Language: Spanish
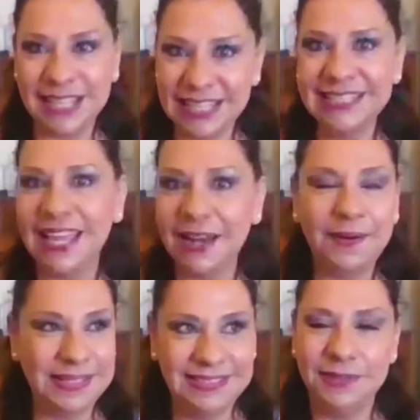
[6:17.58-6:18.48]
a casar,
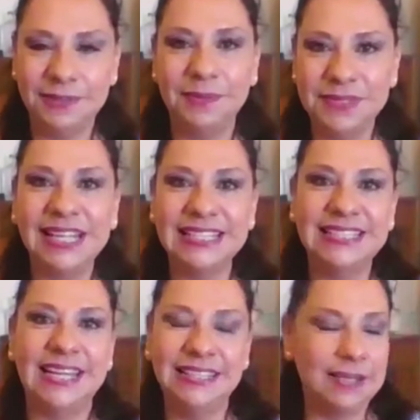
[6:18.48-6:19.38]
ahora sí nos vamos a
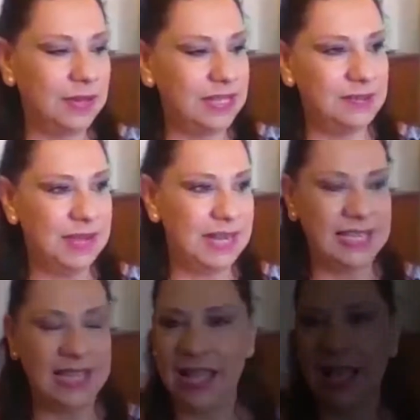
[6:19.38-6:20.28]
casar, te voy a llevar allá